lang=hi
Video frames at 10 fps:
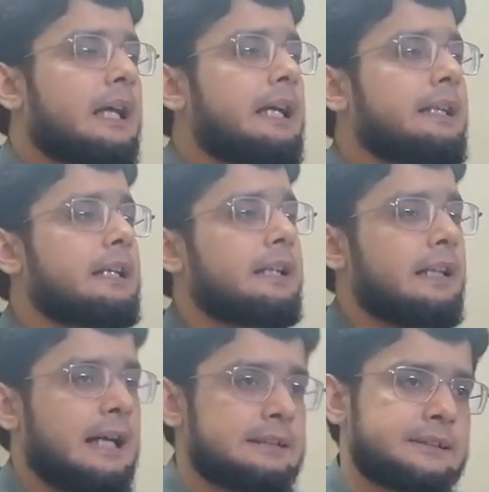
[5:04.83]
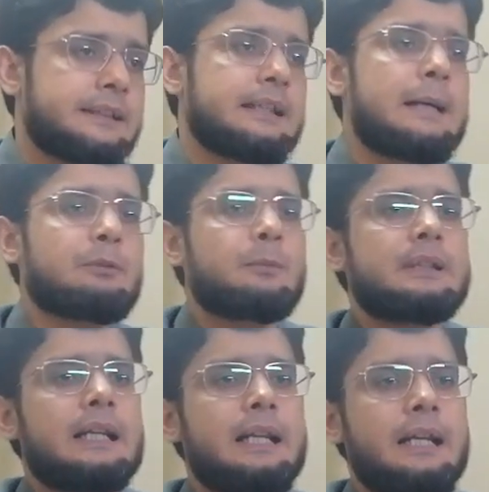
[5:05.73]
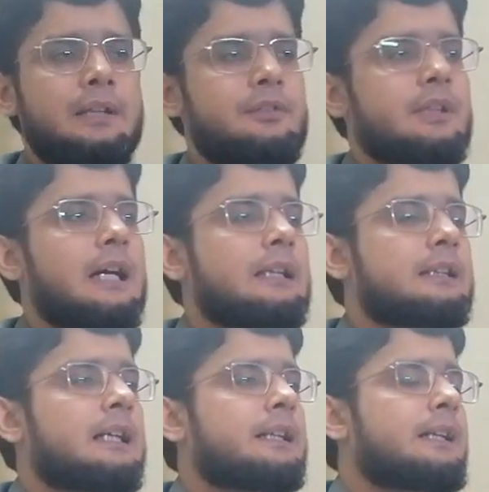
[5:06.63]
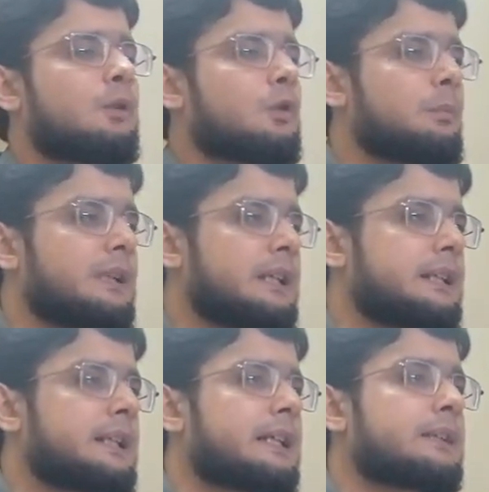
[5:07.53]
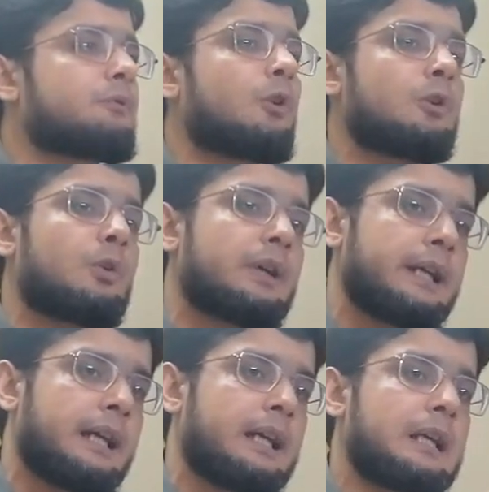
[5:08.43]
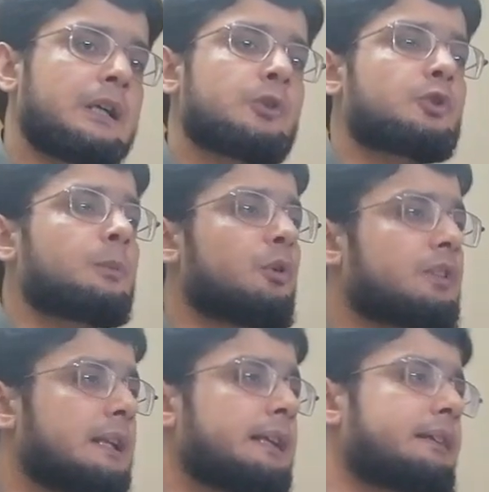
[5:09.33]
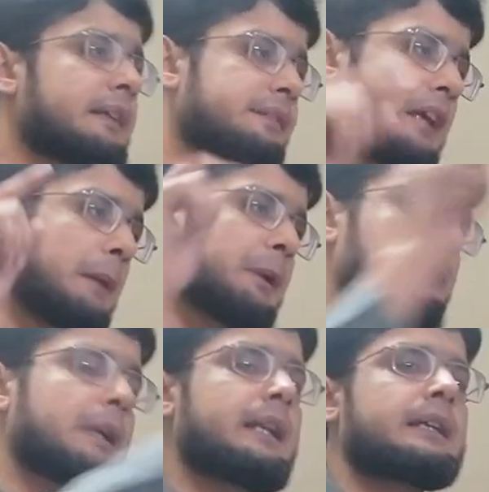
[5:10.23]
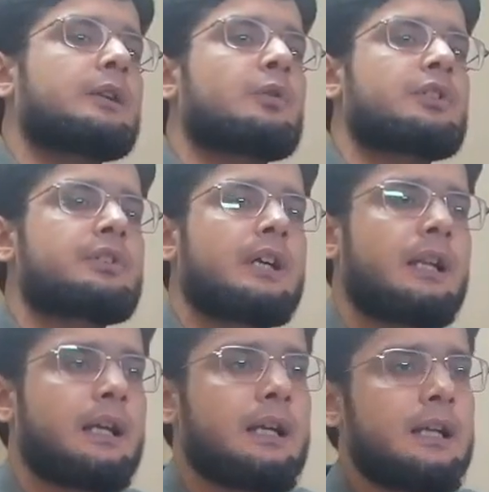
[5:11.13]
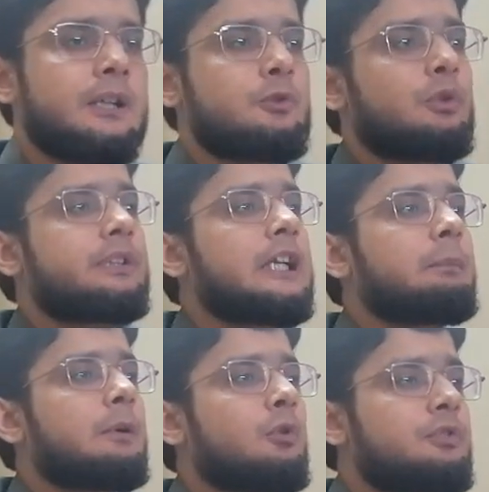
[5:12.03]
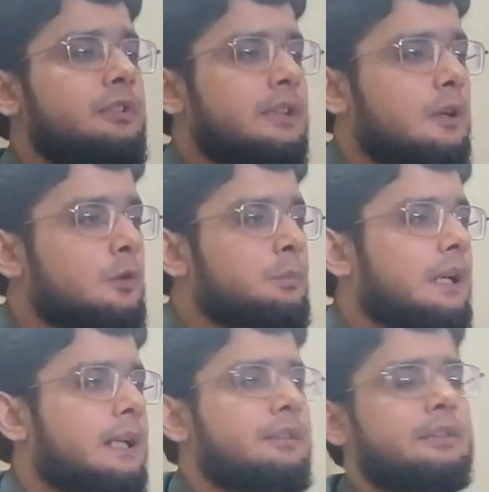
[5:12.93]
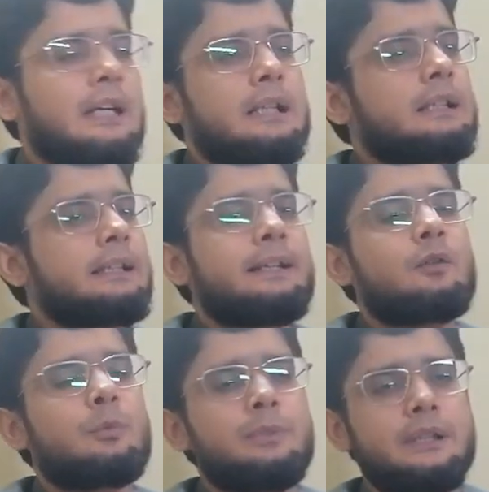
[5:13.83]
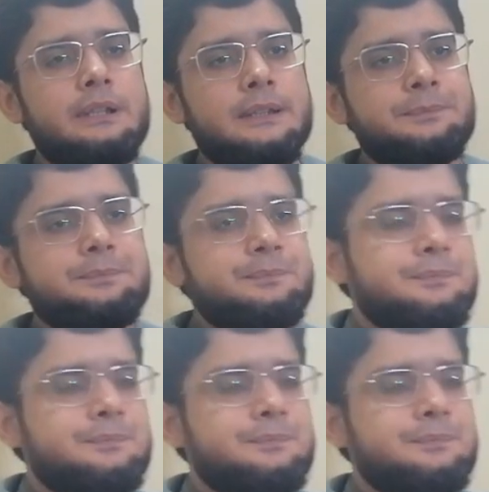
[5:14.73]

नई नई रियासतें आपको बता रहे हैं जिसका अल्लाह ताला ने हुक्म नहीं दिया ये वो लोग हैं जो मुसल्ली से सबक बनने की कोशिश कर रहे हैं जो दीन में उस चीज़ का हुक्म कर रहे हैं जिसका अल्लाह ताला ने हुक्म नहीं दिया